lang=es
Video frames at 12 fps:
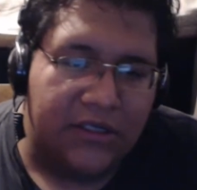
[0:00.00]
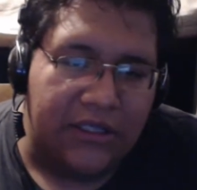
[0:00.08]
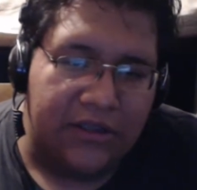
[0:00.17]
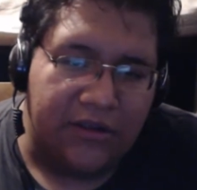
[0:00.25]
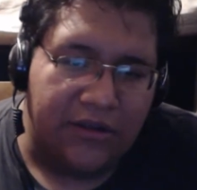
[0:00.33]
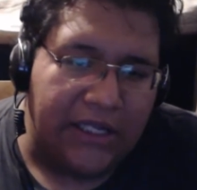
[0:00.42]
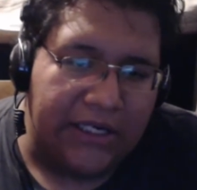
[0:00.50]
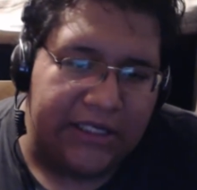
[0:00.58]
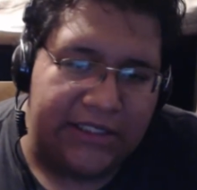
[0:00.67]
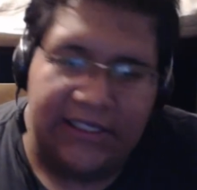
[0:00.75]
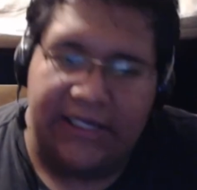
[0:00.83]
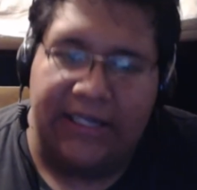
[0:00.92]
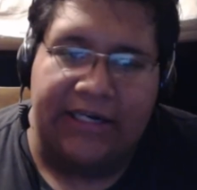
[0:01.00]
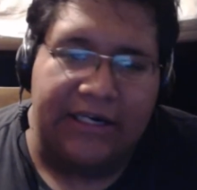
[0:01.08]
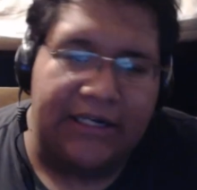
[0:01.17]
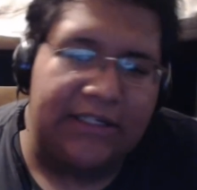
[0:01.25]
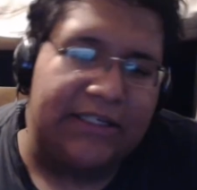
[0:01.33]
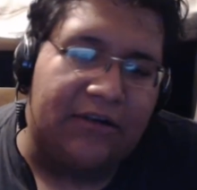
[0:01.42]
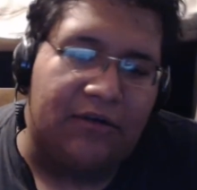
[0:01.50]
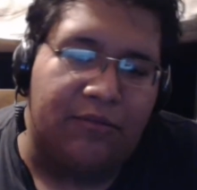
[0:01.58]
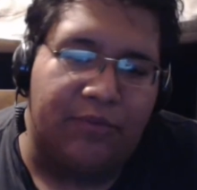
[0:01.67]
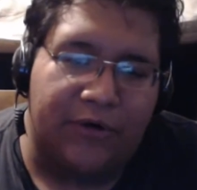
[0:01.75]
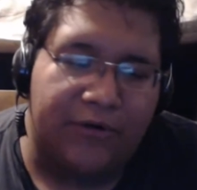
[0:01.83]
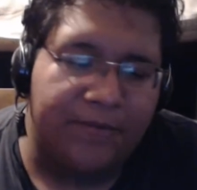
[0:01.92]
Y total que este carnal se
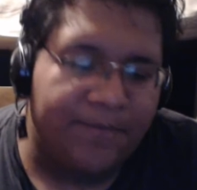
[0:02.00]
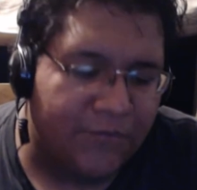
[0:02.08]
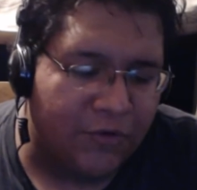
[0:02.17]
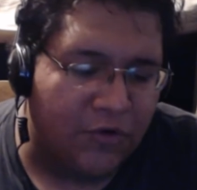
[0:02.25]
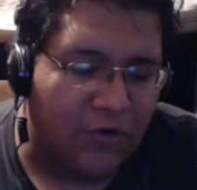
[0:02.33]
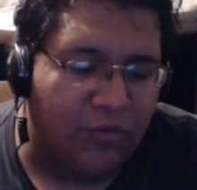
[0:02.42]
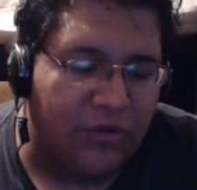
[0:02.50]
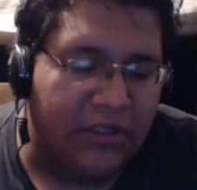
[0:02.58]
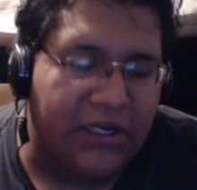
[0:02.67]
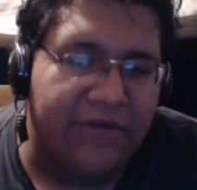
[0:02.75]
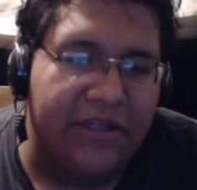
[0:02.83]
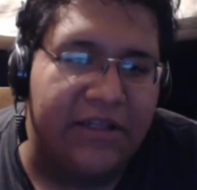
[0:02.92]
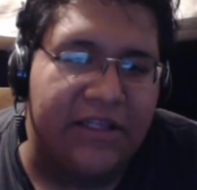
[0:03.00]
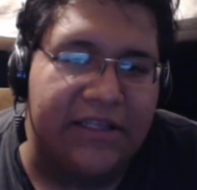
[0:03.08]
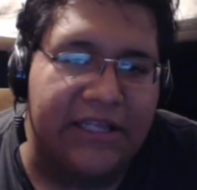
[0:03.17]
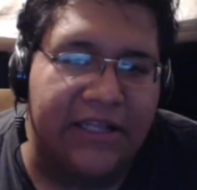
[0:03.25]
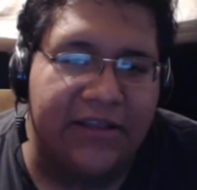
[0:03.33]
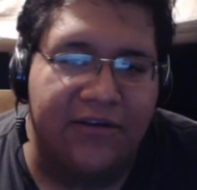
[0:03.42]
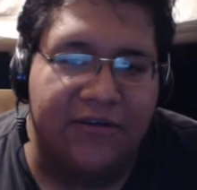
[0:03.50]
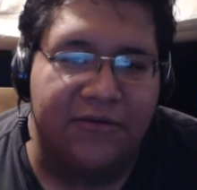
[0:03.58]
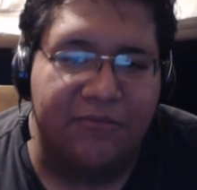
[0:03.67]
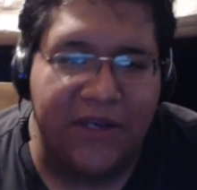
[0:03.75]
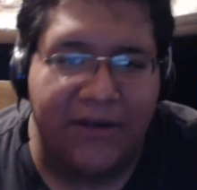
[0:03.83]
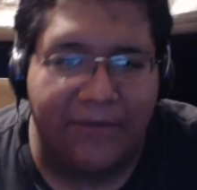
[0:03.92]
compró su computadora de veintitantos
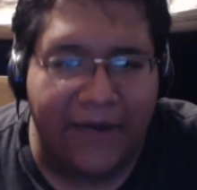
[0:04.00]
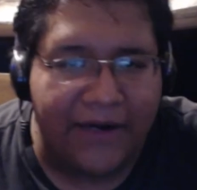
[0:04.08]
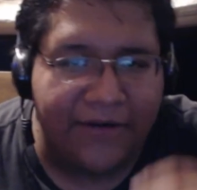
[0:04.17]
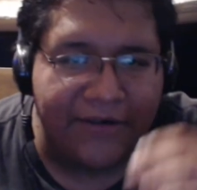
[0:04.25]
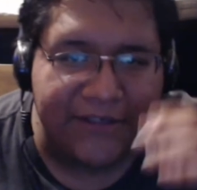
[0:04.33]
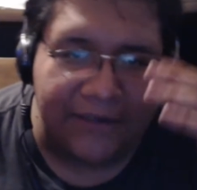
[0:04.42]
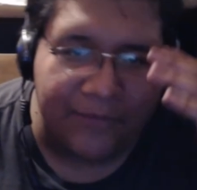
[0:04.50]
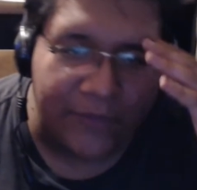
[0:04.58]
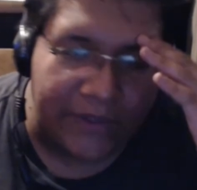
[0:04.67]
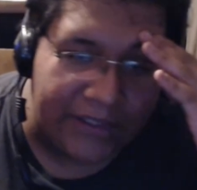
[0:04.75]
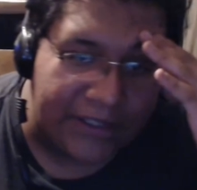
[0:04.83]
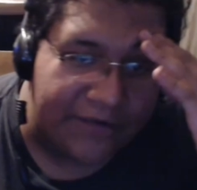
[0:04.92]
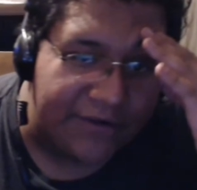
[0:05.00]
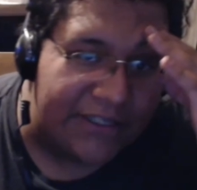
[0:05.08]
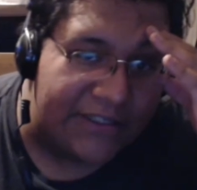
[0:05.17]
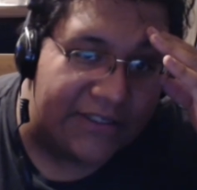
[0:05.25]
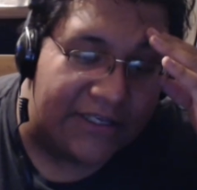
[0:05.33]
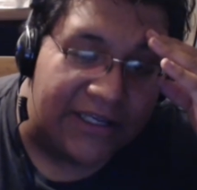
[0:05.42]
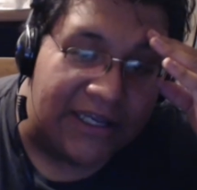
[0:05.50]
mil varos, el pendejo, y es,